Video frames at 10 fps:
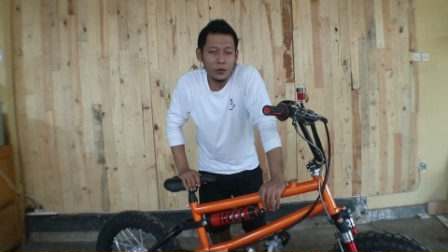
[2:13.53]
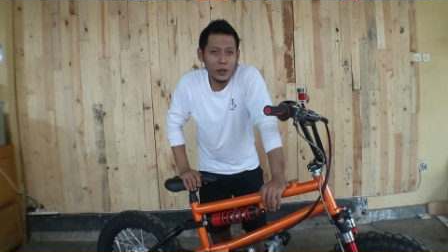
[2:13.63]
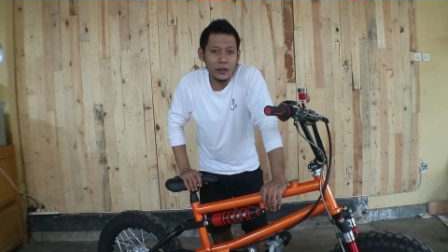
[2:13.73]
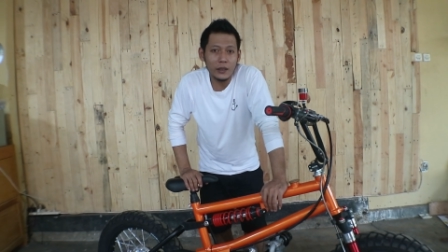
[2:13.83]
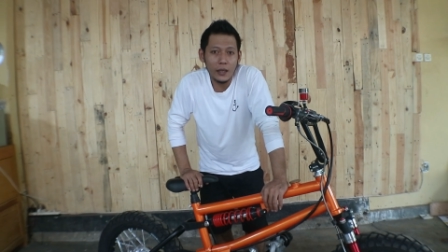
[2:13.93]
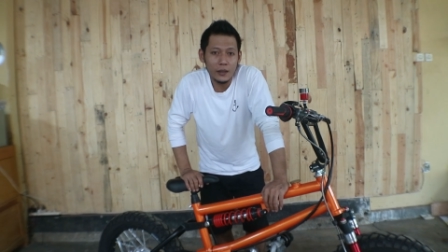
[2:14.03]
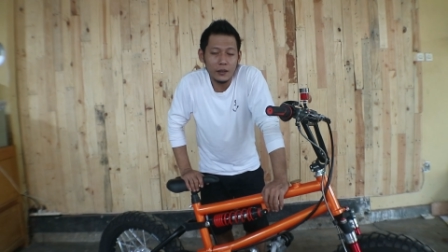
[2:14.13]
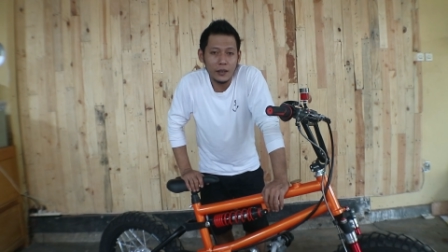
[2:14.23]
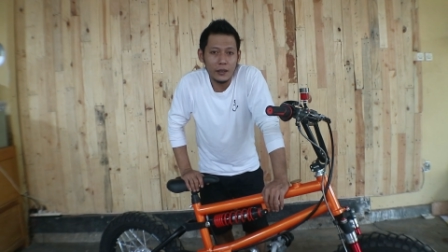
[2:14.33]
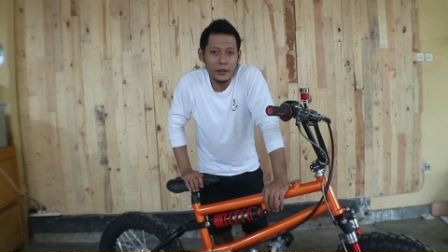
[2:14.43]
dikurangin dan
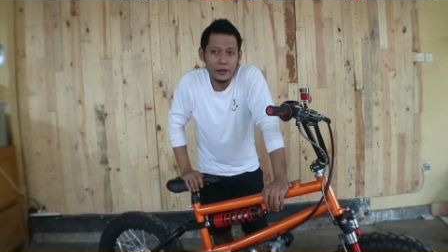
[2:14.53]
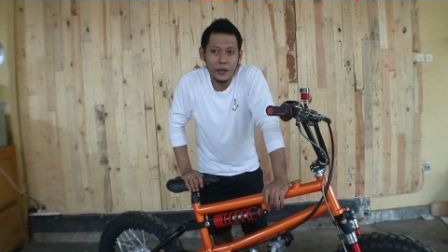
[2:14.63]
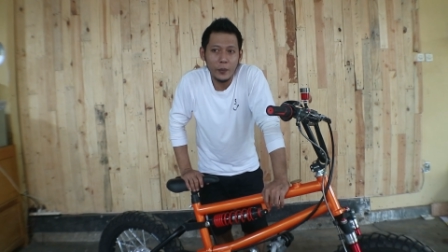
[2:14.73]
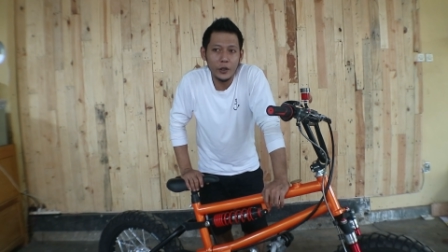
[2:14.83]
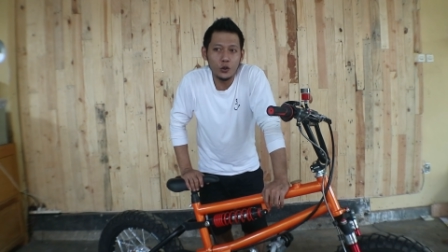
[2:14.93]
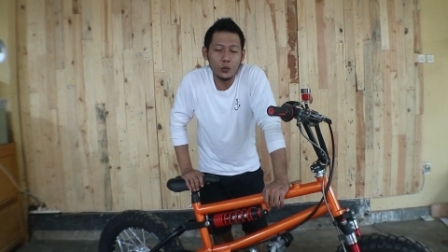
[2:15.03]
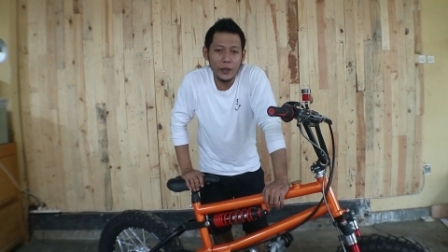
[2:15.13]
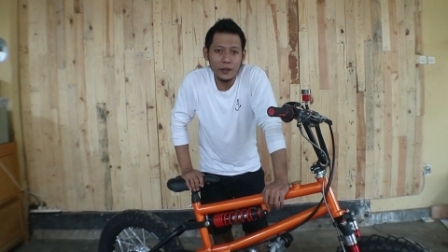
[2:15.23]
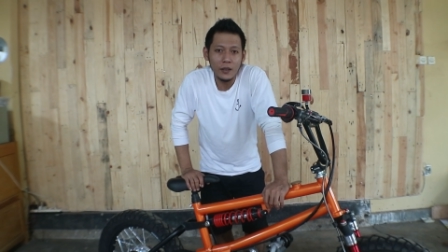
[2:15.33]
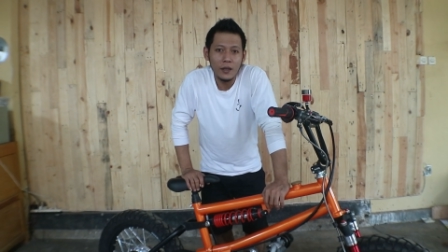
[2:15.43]
nggak ada yang ditambahin
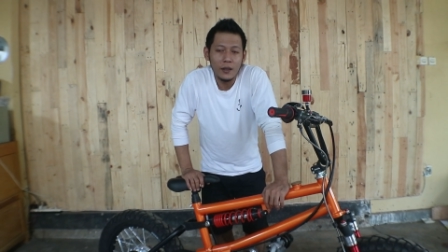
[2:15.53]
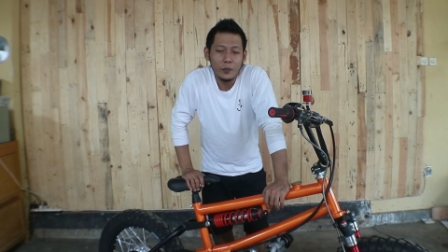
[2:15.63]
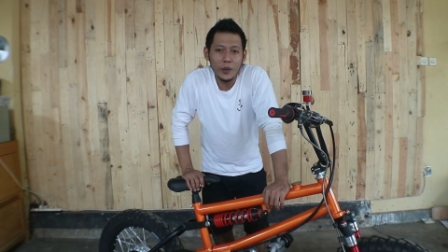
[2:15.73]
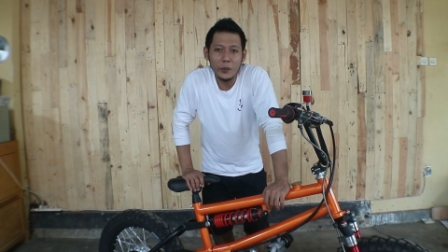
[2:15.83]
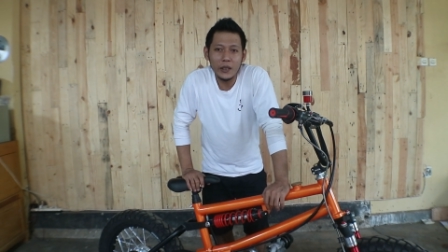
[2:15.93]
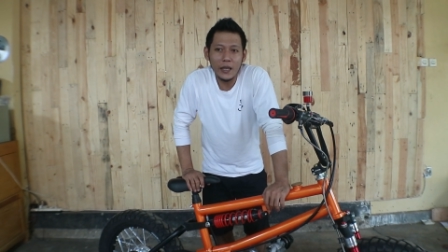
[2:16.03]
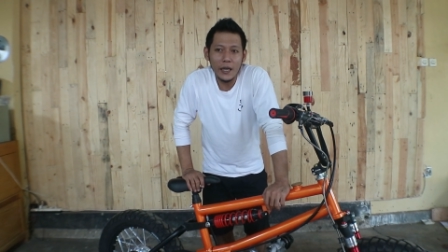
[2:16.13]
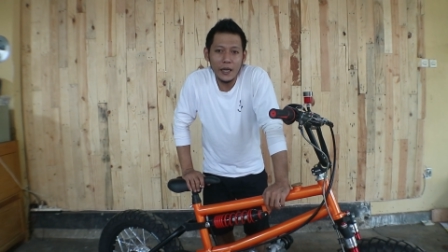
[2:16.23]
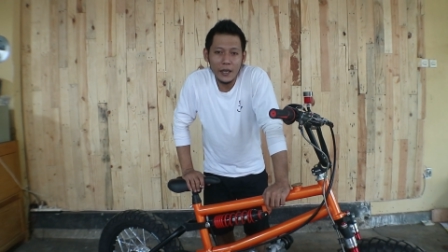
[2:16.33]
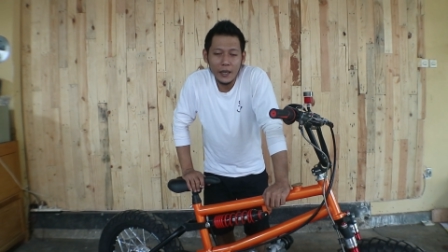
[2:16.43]
cuman
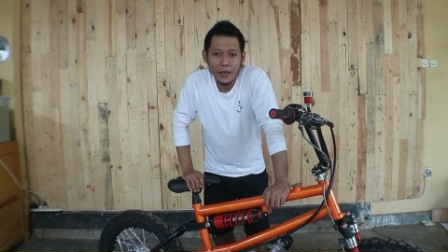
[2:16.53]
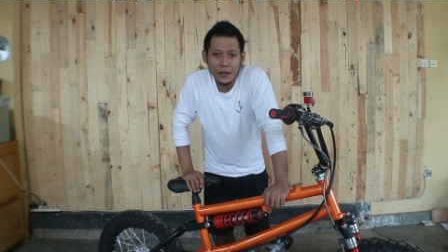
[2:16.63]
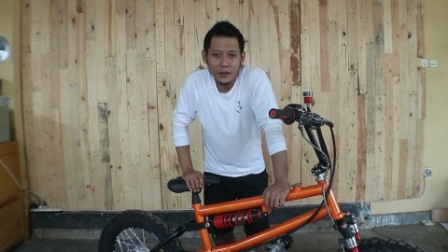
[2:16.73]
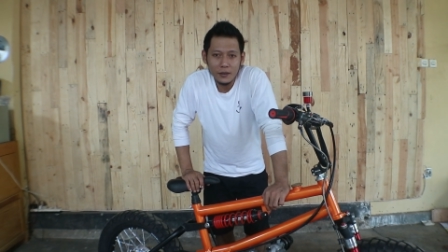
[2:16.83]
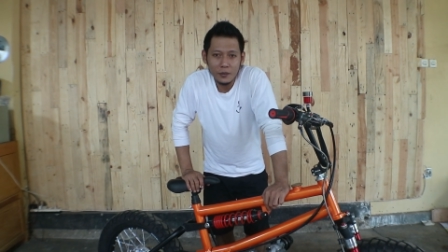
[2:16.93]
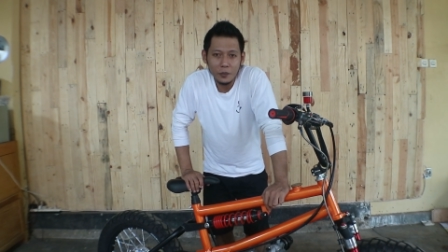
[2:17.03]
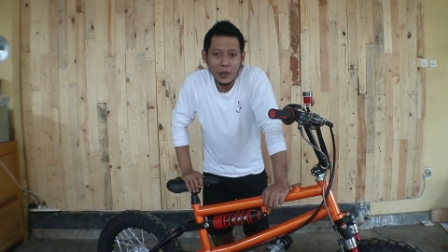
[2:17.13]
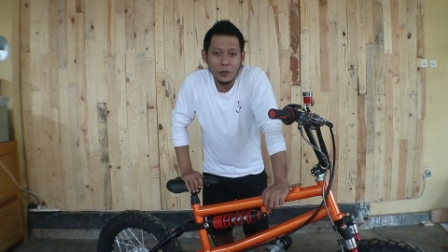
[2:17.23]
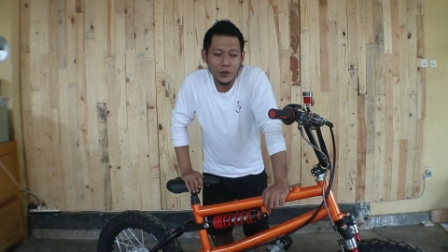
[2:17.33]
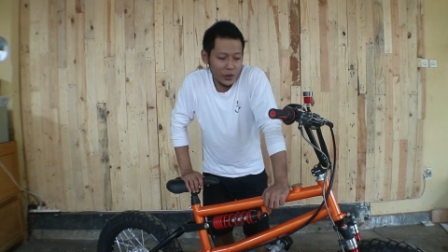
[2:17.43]
permintaan
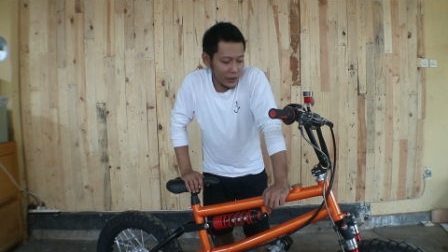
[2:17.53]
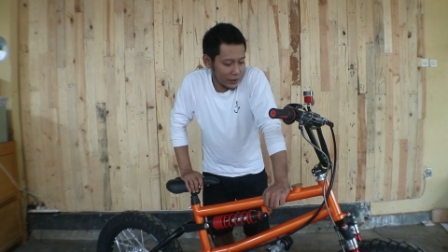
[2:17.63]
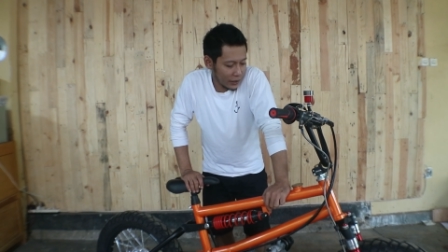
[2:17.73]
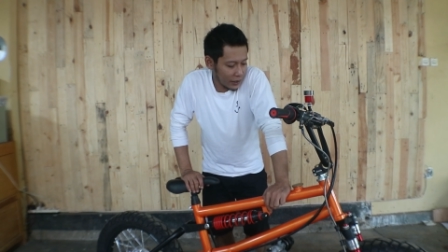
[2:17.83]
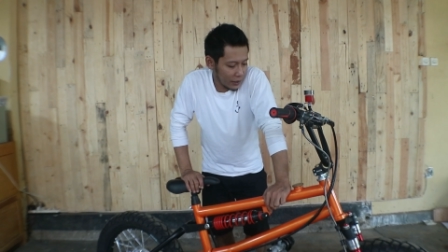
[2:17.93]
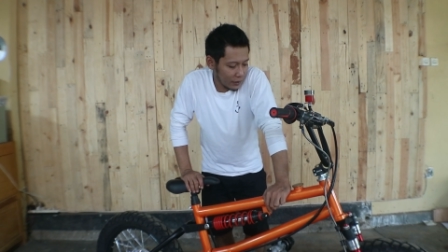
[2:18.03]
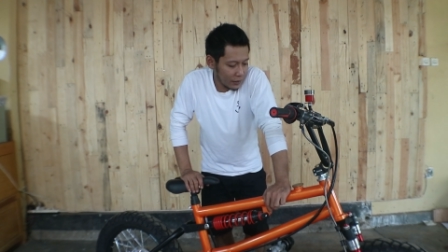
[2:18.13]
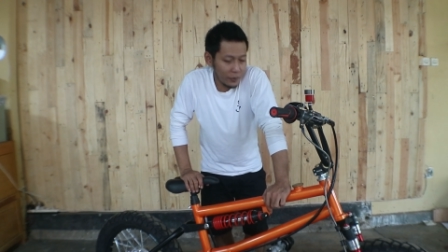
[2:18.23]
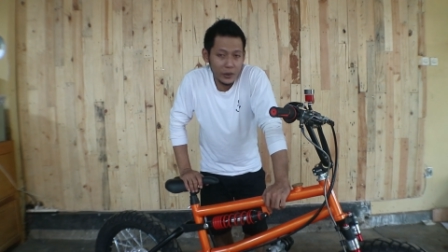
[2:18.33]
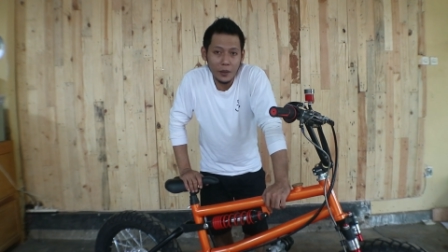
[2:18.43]
pak bosnya aja
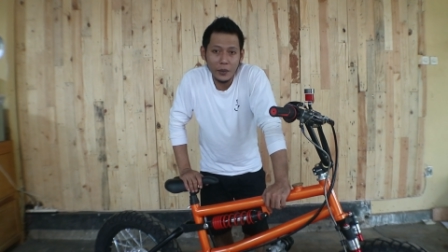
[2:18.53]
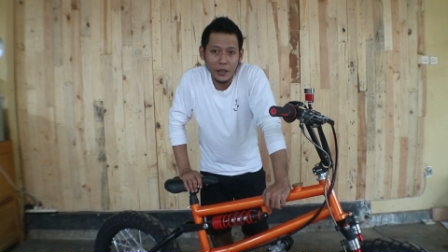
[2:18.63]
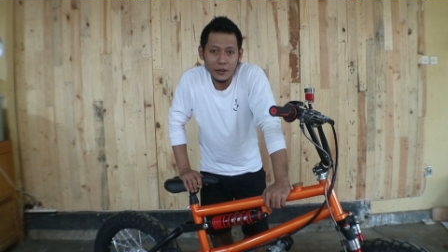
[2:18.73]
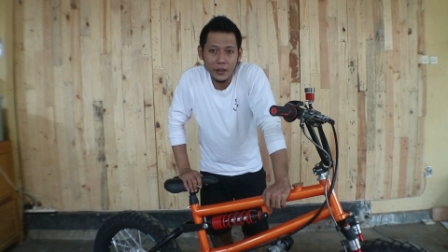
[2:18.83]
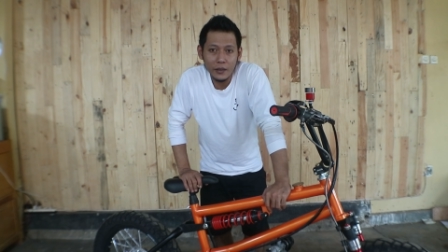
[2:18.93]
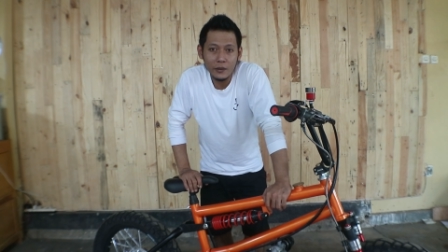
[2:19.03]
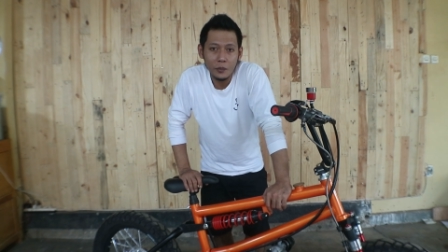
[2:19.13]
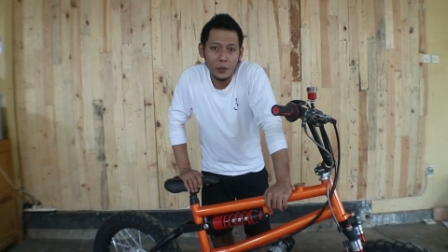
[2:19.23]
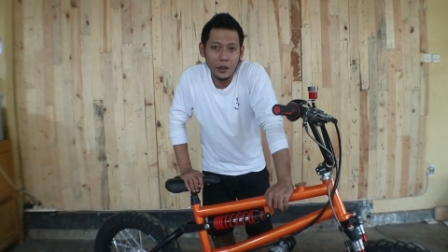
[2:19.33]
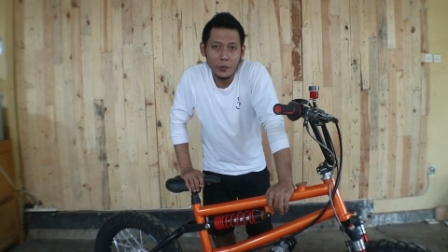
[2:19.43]
dia minta bahan yang
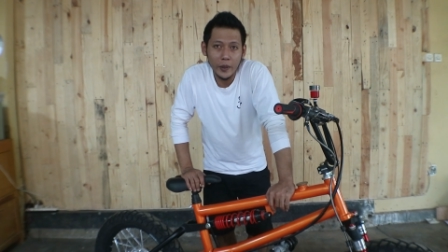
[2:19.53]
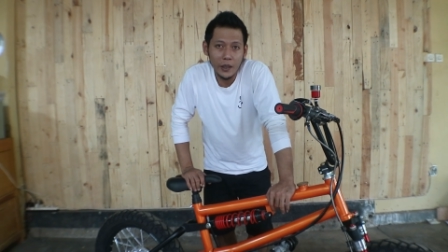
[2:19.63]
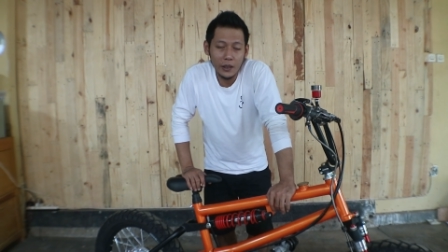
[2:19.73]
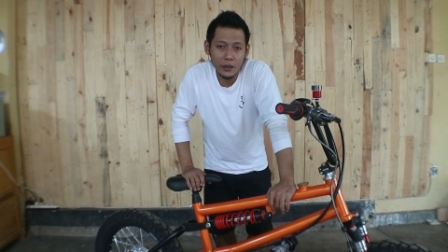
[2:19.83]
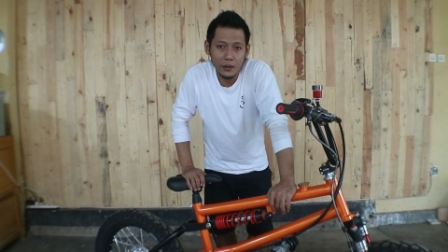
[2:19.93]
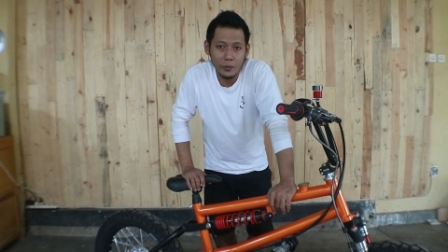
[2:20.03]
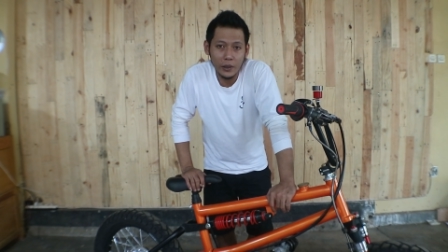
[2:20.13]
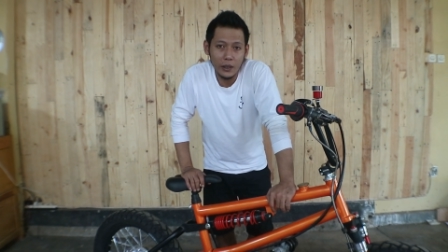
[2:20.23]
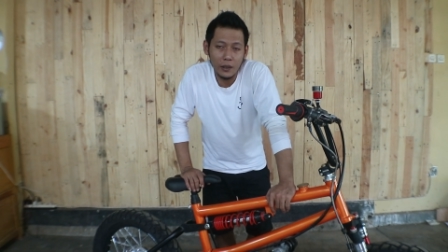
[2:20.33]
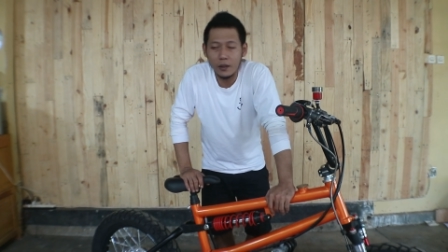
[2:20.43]
benar-benar
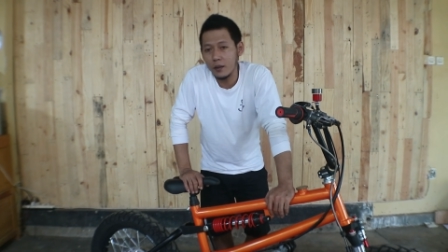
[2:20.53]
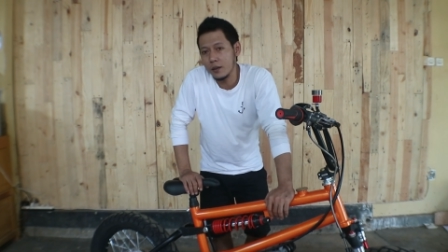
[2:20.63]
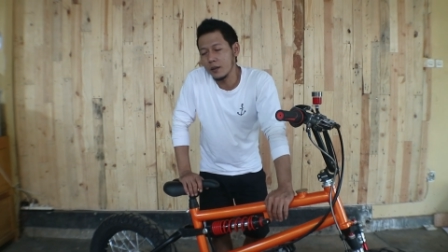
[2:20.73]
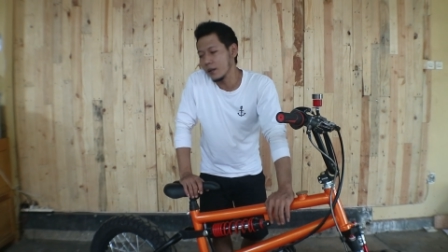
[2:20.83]
tebel